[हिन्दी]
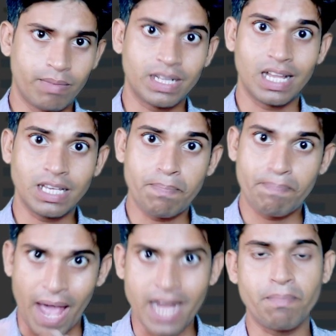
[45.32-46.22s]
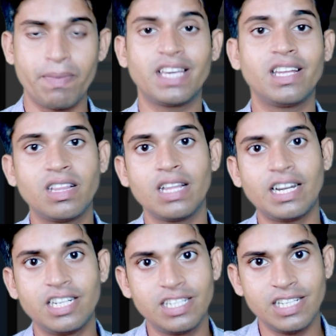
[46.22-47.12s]
मतलब कि पेन पे कितना
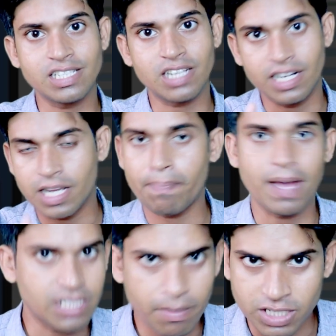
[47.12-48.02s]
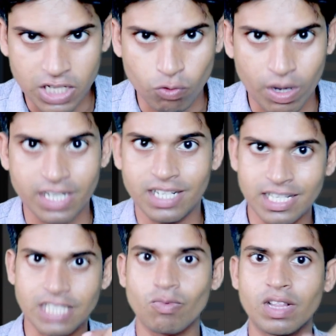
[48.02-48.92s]
टी कट के पैसा बचा हुआ है
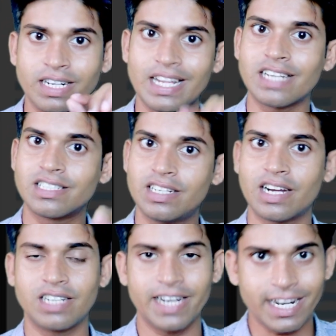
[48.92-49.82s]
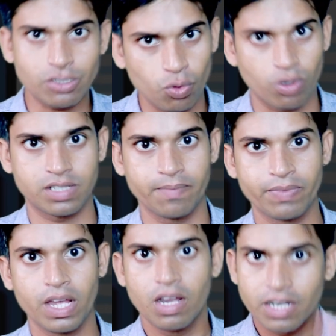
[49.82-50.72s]
टी मतलब टैक्स डिडक्टेड एट सोर्स
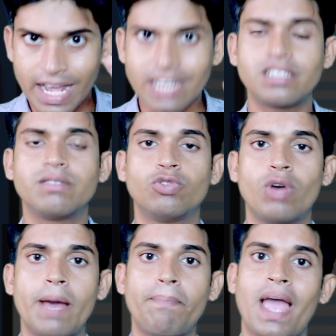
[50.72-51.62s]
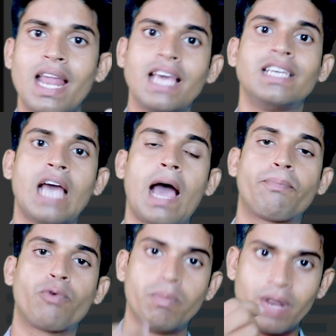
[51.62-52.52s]
टैक्स जो है पहले ही
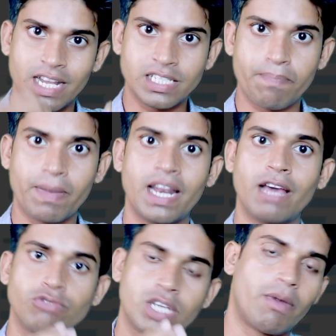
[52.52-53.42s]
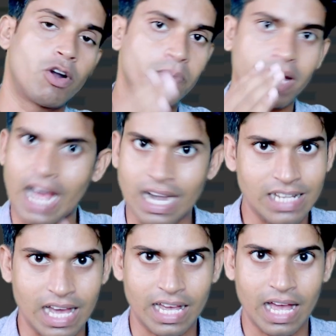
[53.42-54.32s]
आपको मिलने से पहले उस अमाउंट पे काट
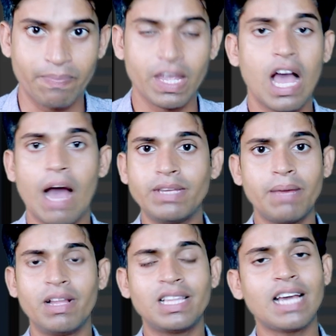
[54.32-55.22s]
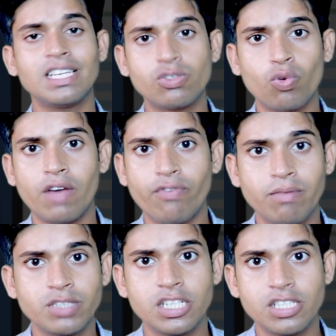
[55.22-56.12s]
लिया गया अब ये मिलता किसको है
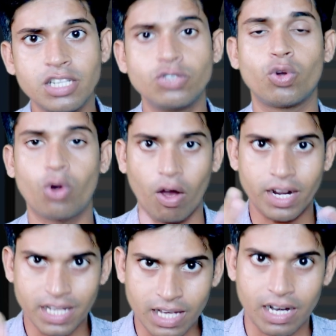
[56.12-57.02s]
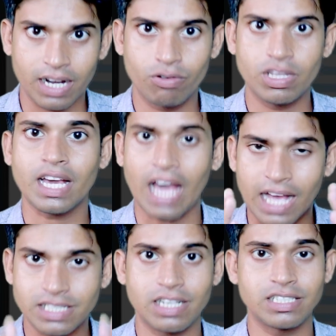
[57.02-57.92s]
फॉर्म 16 जो नौकरी कर रहे होते हैं
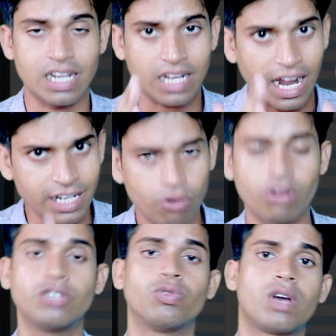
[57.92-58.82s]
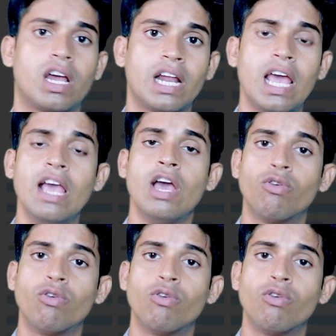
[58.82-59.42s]
खासकर सरकारी नौकरी जो कर रहे हैं